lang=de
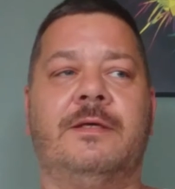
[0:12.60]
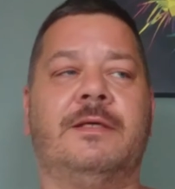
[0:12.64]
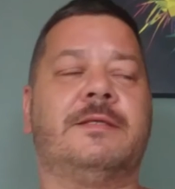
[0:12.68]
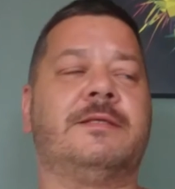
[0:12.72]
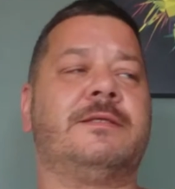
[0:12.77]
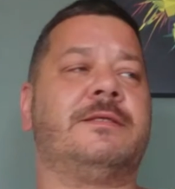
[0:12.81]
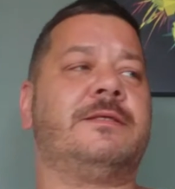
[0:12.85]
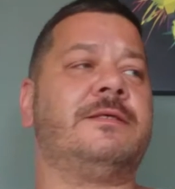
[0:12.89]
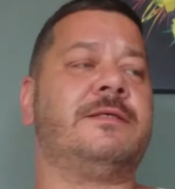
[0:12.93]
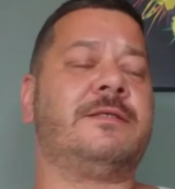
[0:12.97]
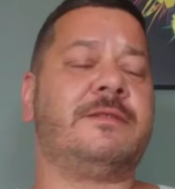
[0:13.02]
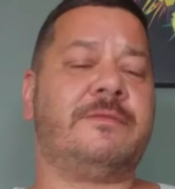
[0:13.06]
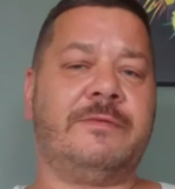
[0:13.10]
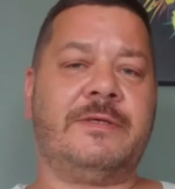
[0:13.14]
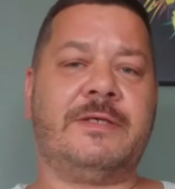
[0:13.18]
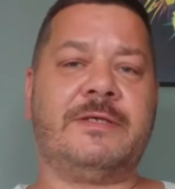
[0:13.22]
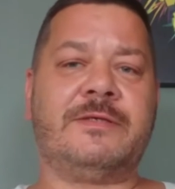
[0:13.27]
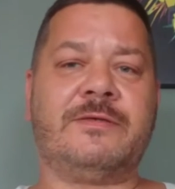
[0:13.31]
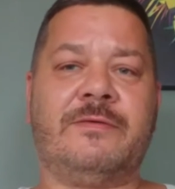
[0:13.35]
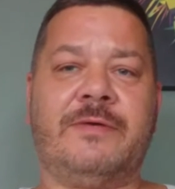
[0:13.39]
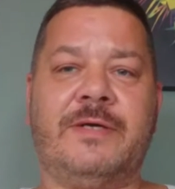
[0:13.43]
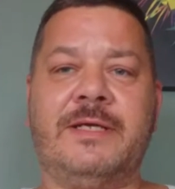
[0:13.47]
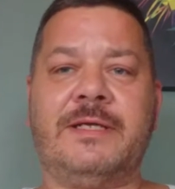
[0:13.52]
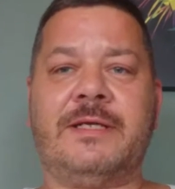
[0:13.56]
Es ist
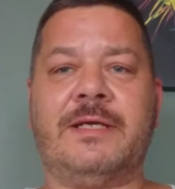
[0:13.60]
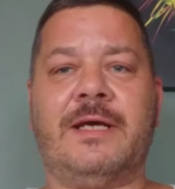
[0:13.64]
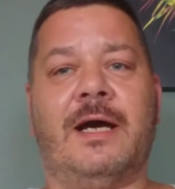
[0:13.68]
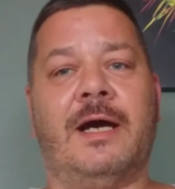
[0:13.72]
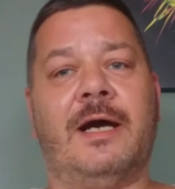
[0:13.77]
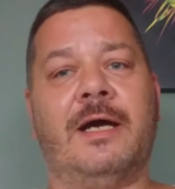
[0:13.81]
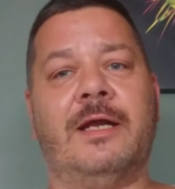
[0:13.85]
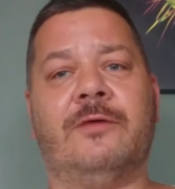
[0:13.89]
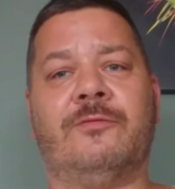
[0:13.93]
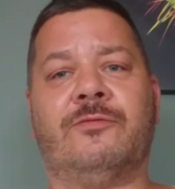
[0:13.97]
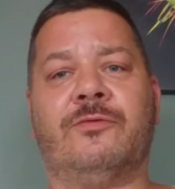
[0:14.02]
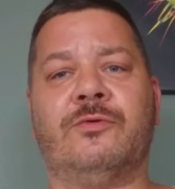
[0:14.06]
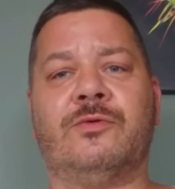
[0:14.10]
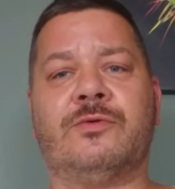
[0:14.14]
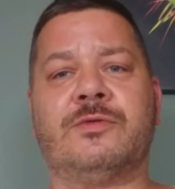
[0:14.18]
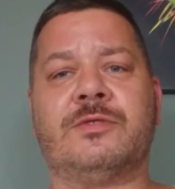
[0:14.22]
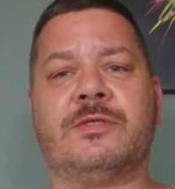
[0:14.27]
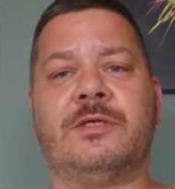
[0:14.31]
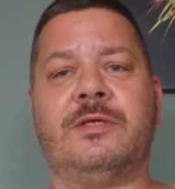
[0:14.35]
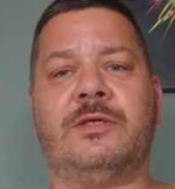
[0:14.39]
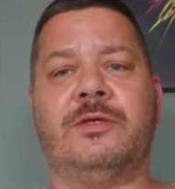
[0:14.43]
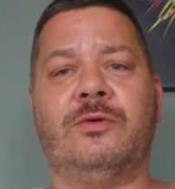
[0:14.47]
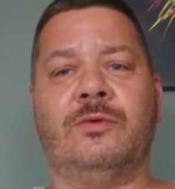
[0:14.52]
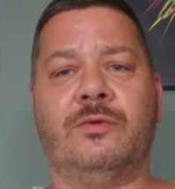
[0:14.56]
wieder soweit. Einer von
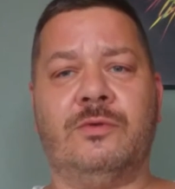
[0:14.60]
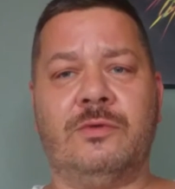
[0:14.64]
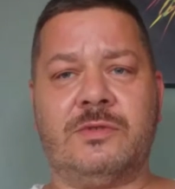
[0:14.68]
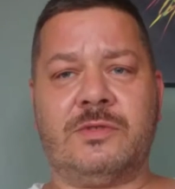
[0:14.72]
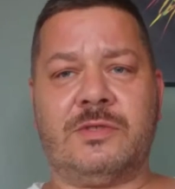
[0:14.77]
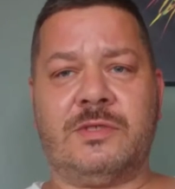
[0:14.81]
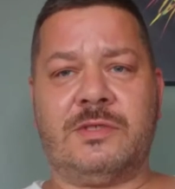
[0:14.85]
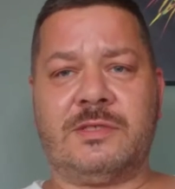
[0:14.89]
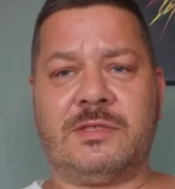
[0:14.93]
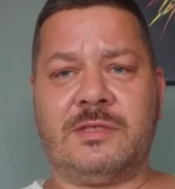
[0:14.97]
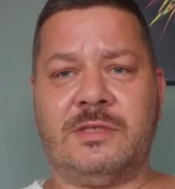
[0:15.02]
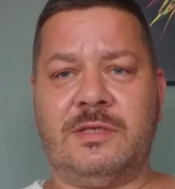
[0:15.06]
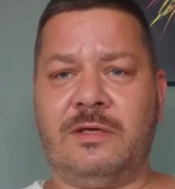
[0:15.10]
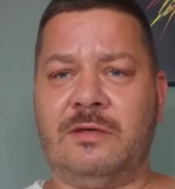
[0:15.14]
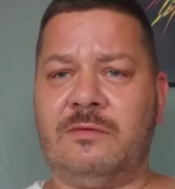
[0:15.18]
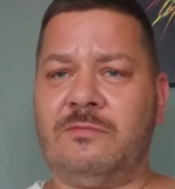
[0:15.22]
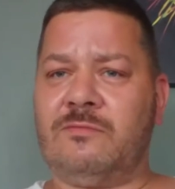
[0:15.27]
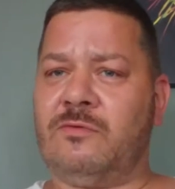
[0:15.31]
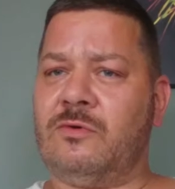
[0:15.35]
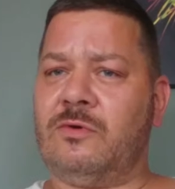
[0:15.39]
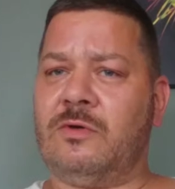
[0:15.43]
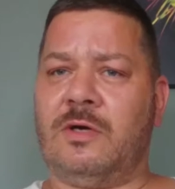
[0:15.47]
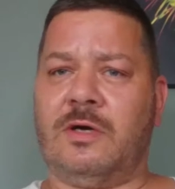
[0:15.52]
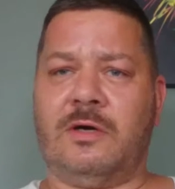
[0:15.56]
unseren Jungs ist
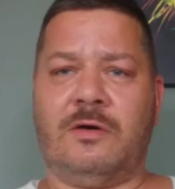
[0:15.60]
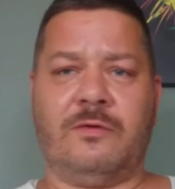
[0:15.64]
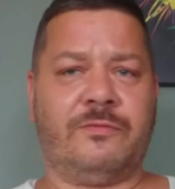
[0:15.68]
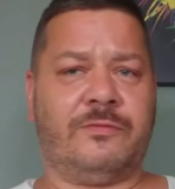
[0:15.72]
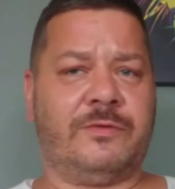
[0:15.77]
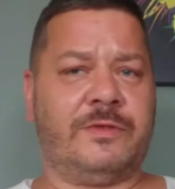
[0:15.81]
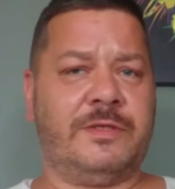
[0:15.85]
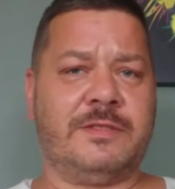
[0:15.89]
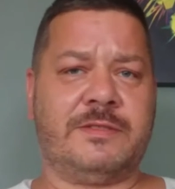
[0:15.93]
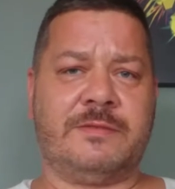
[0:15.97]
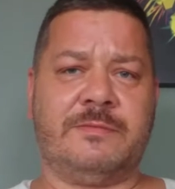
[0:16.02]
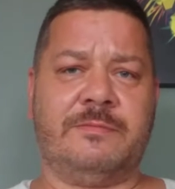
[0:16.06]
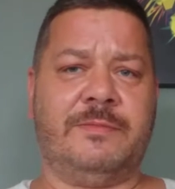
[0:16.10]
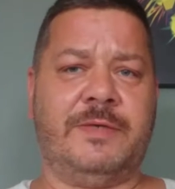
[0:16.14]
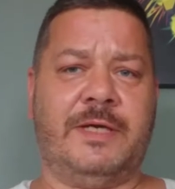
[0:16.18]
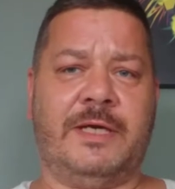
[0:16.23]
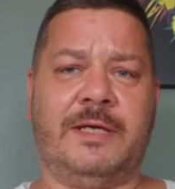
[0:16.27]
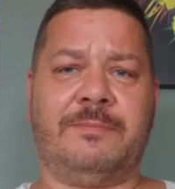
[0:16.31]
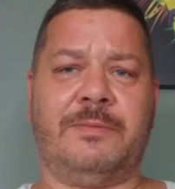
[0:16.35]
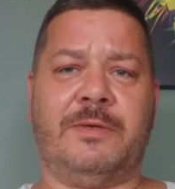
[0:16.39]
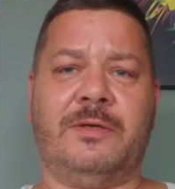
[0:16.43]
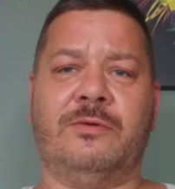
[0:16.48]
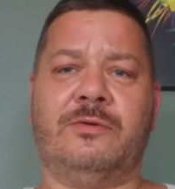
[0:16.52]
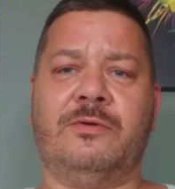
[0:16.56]
irgendwo auf diesem
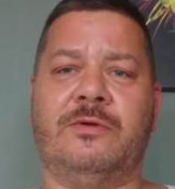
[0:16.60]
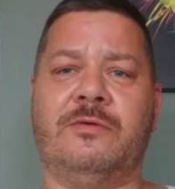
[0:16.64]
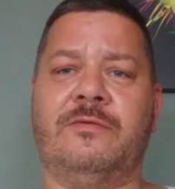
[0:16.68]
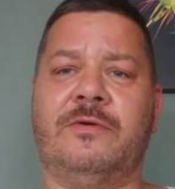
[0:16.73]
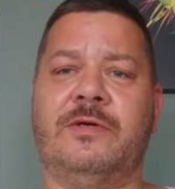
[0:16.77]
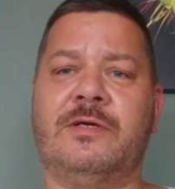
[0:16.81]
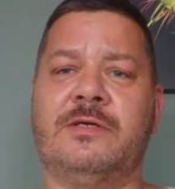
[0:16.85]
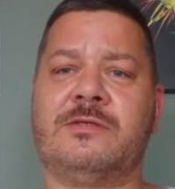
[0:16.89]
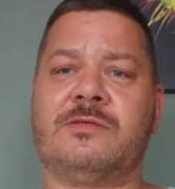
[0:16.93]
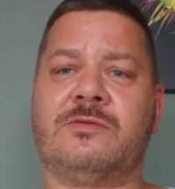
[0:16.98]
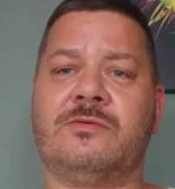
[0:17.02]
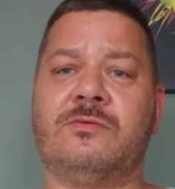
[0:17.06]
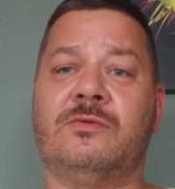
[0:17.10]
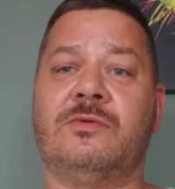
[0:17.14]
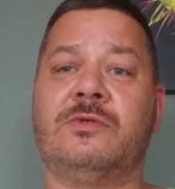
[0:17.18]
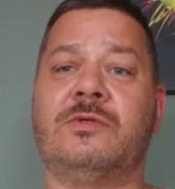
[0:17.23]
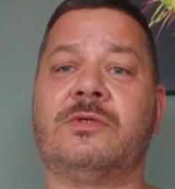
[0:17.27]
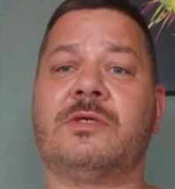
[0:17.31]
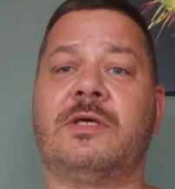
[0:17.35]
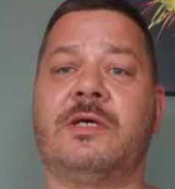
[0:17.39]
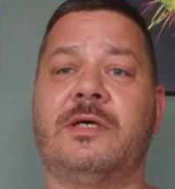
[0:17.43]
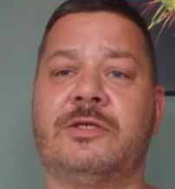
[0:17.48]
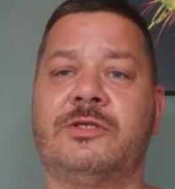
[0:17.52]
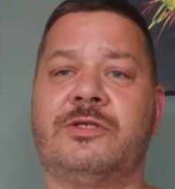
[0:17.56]
Erdball unterwegs
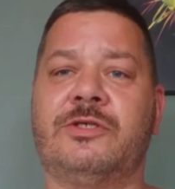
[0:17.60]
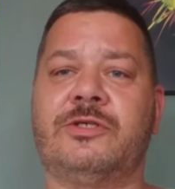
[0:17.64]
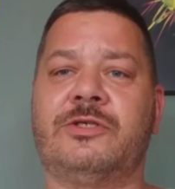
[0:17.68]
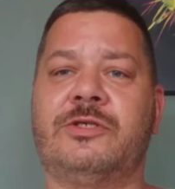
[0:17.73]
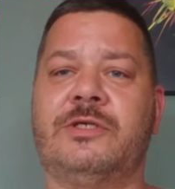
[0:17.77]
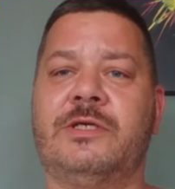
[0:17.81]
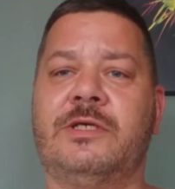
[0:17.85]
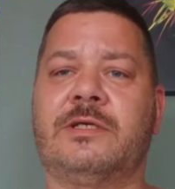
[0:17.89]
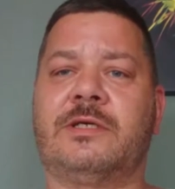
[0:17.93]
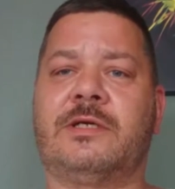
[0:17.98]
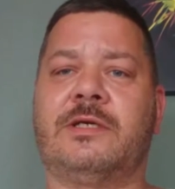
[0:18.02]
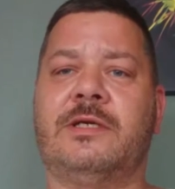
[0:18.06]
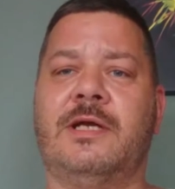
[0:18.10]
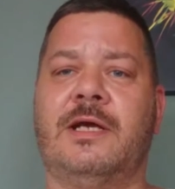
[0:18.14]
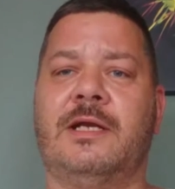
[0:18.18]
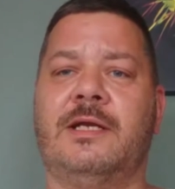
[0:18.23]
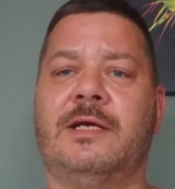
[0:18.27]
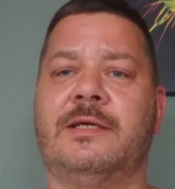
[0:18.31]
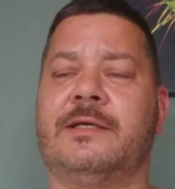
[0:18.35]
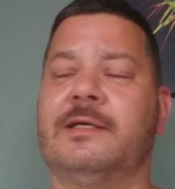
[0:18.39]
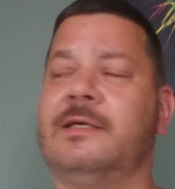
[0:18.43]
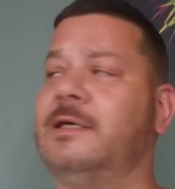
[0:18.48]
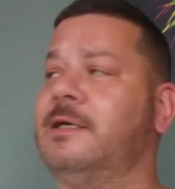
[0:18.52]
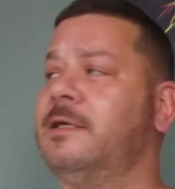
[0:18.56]
und recherchiert,
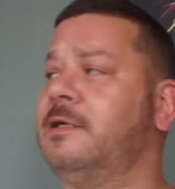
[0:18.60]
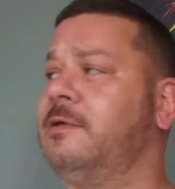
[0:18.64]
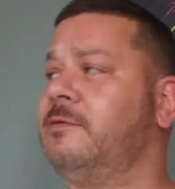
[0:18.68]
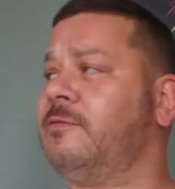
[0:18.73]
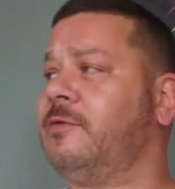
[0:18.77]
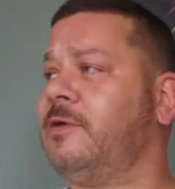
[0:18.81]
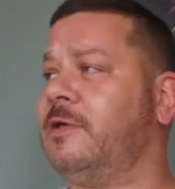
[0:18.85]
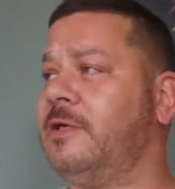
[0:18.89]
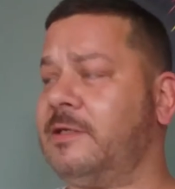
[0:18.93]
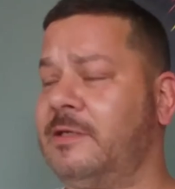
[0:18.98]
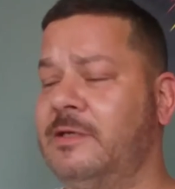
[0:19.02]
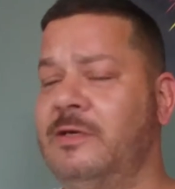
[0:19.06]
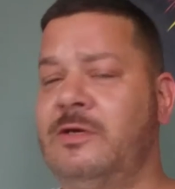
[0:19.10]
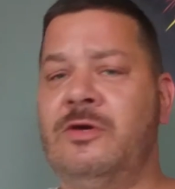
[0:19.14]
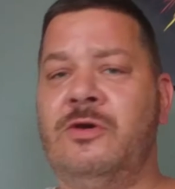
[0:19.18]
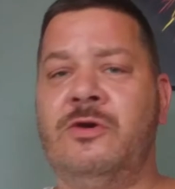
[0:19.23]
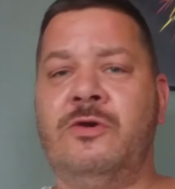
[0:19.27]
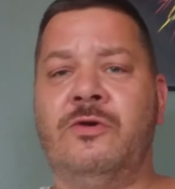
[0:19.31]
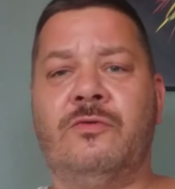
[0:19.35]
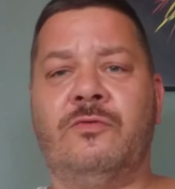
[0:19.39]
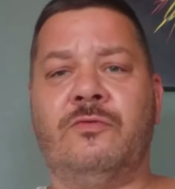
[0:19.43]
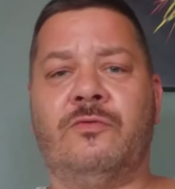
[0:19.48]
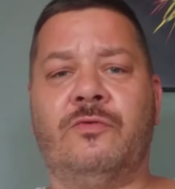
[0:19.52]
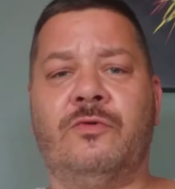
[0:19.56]
knallhart nachgebracht
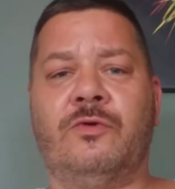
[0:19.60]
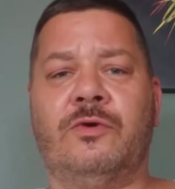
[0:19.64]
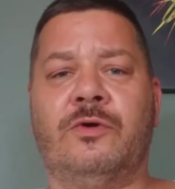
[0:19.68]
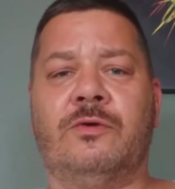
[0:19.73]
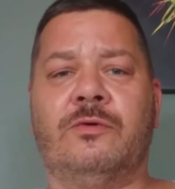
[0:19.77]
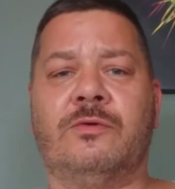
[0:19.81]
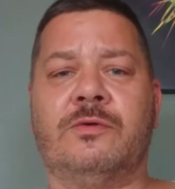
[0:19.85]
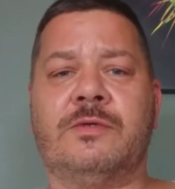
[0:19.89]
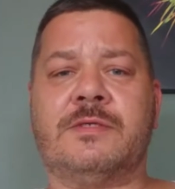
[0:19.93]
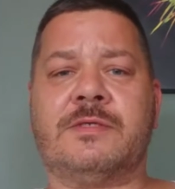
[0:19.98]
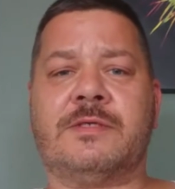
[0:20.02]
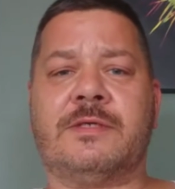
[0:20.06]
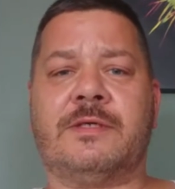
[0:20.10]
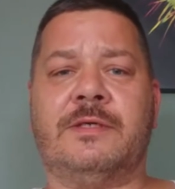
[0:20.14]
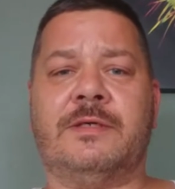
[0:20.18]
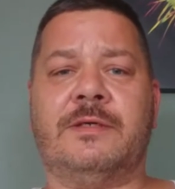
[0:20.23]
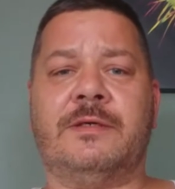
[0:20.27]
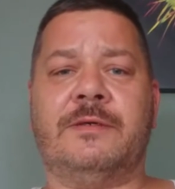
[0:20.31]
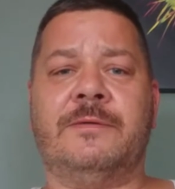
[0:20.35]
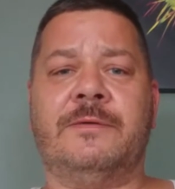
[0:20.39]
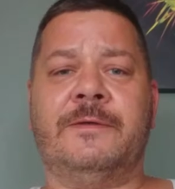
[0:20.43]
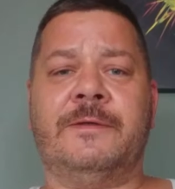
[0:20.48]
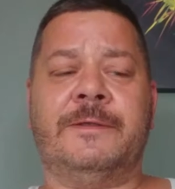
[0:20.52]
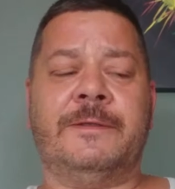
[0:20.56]
für
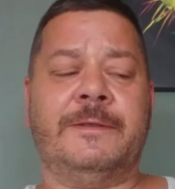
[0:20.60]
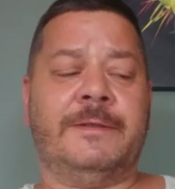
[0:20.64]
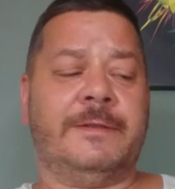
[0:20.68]
unsere